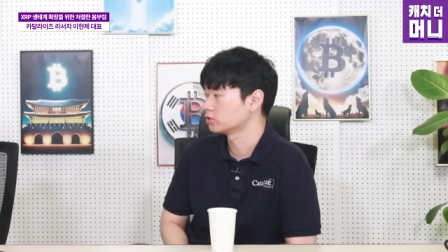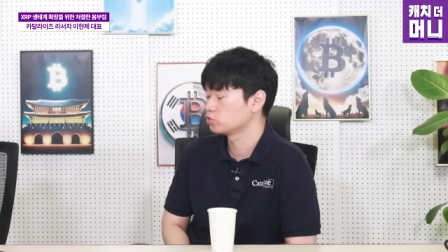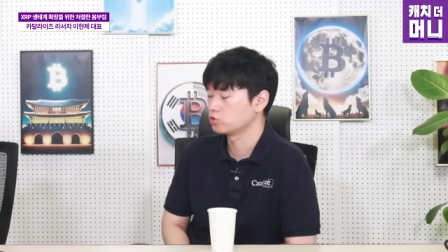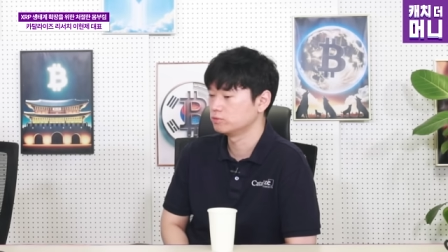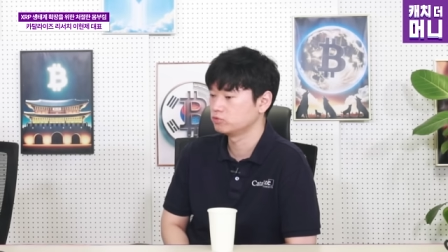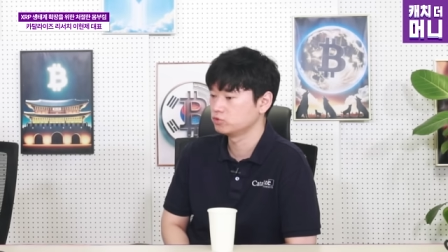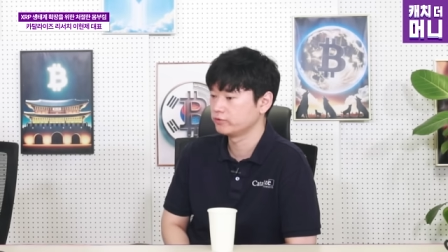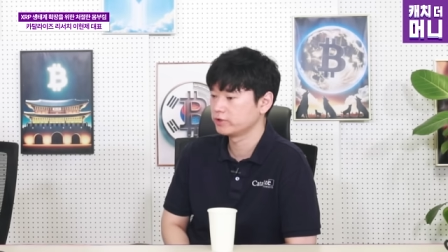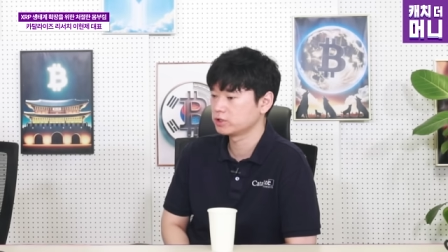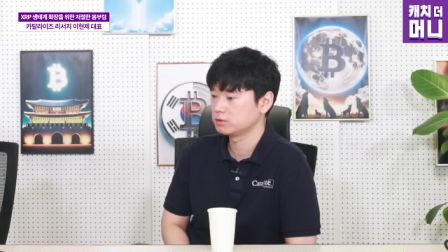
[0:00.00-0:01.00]
조건부
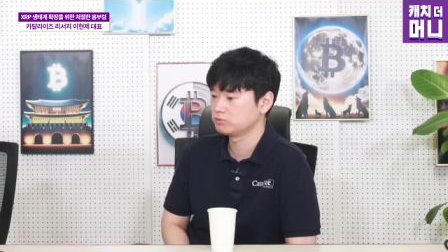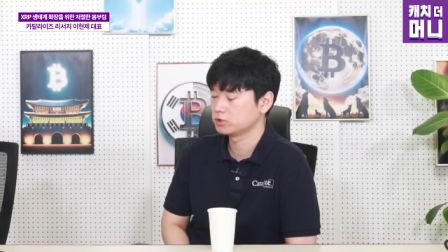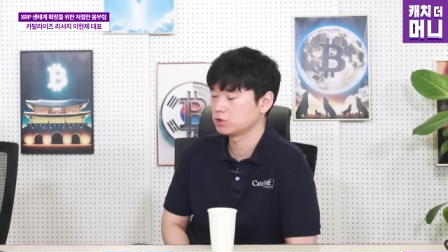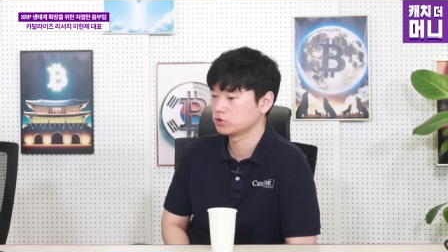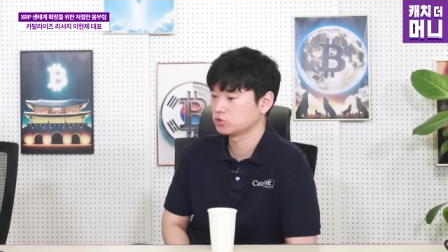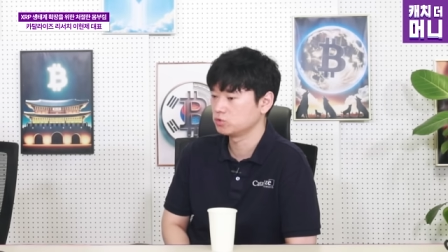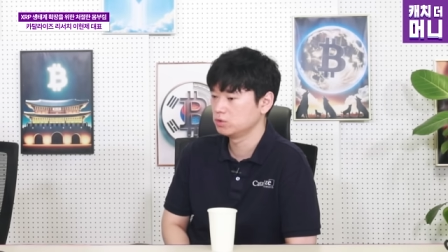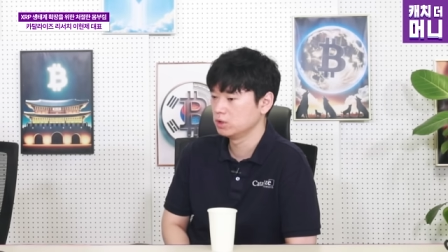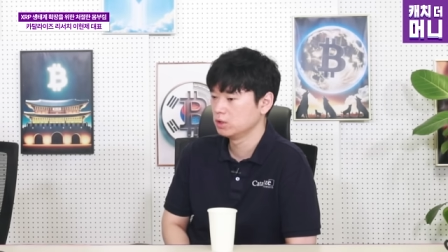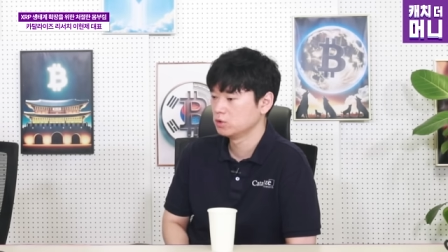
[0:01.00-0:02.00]
펑션을 붙여가지고
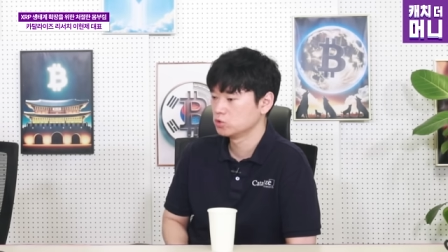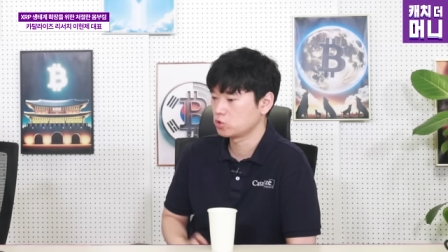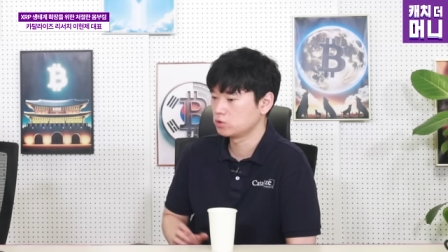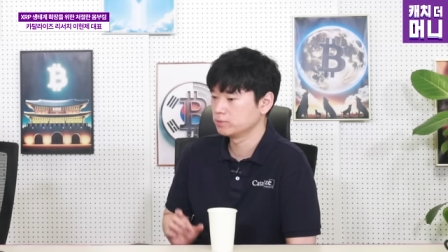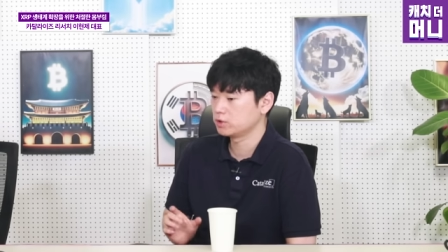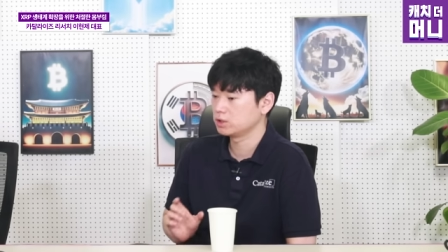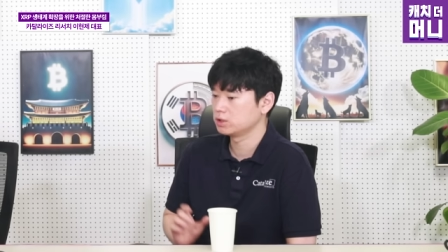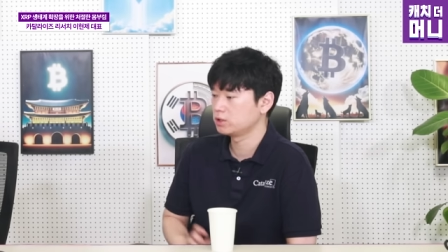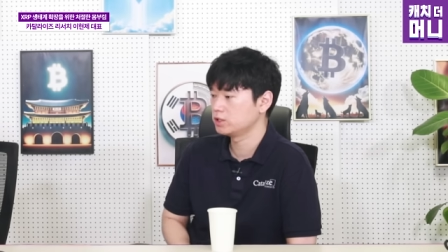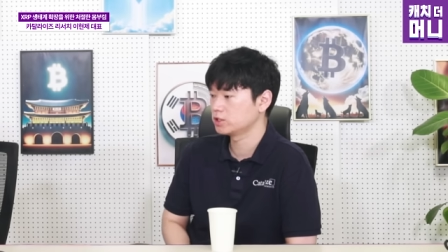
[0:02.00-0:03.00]
조금 더 이
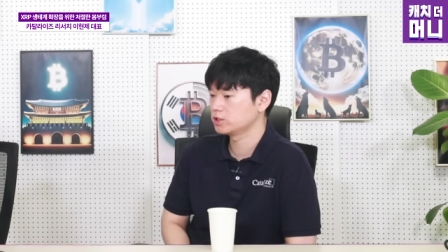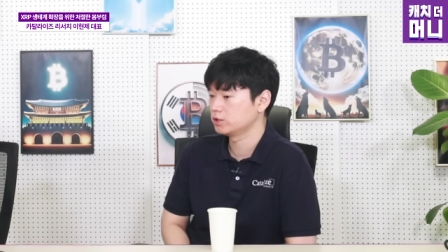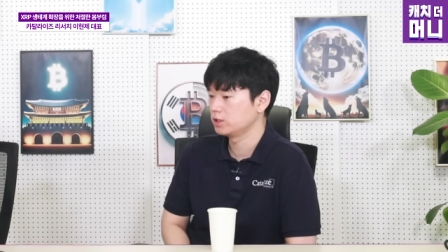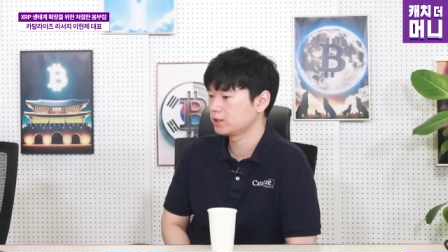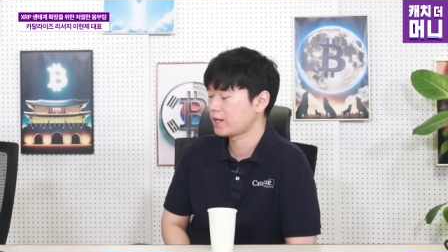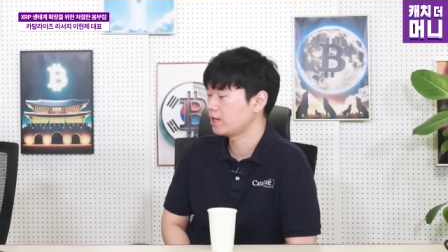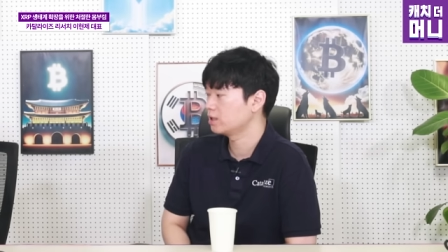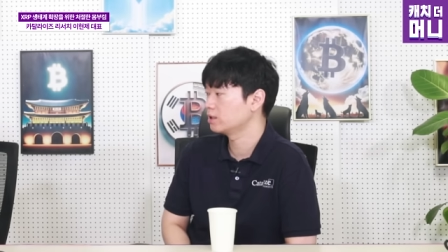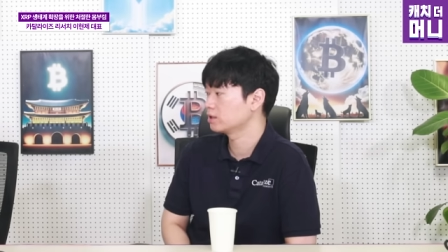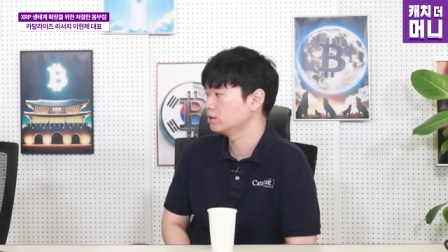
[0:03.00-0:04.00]
트랜잭션이
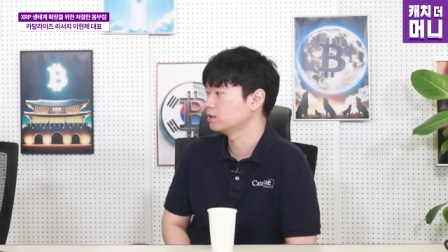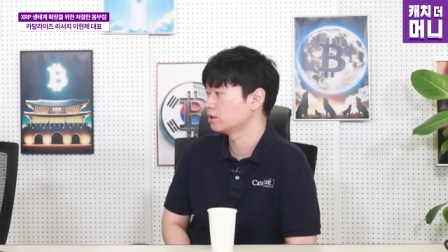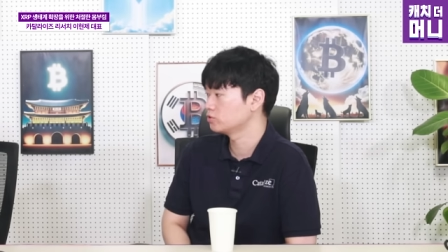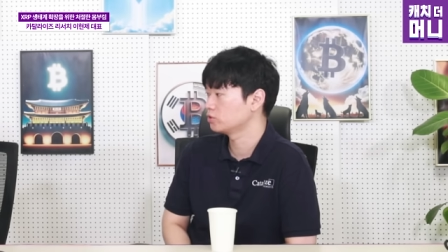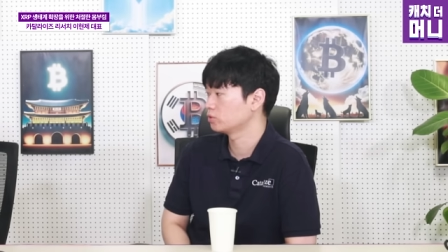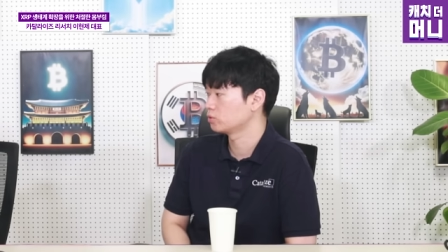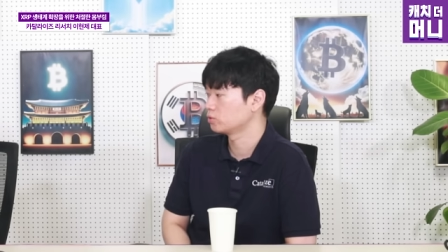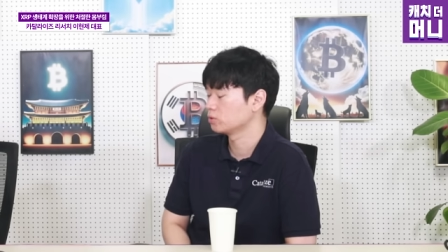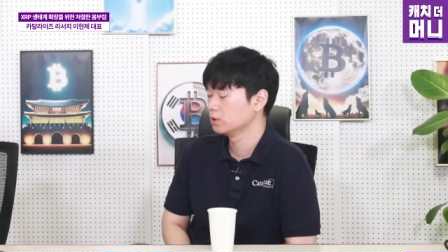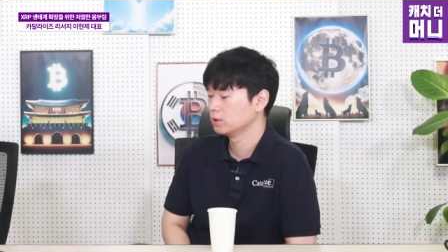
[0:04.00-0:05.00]
다양한 기능을 할 수 있도록